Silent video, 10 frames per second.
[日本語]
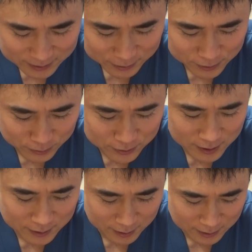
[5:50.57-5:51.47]
なので僕
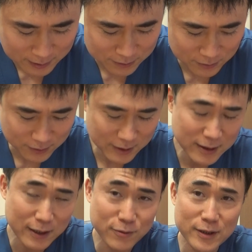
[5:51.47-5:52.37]
だってねこの意
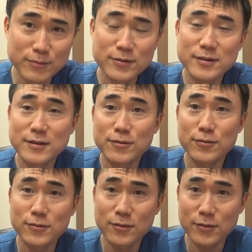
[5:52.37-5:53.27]
見を二分する
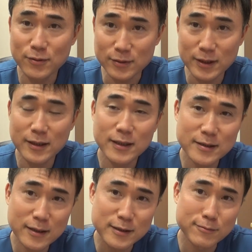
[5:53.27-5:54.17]
ことに対し
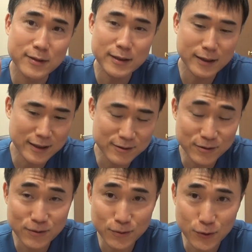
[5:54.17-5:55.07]
て自分が意見言
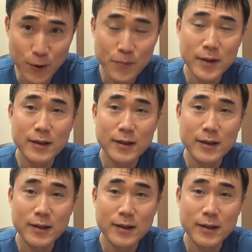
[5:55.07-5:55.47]
うと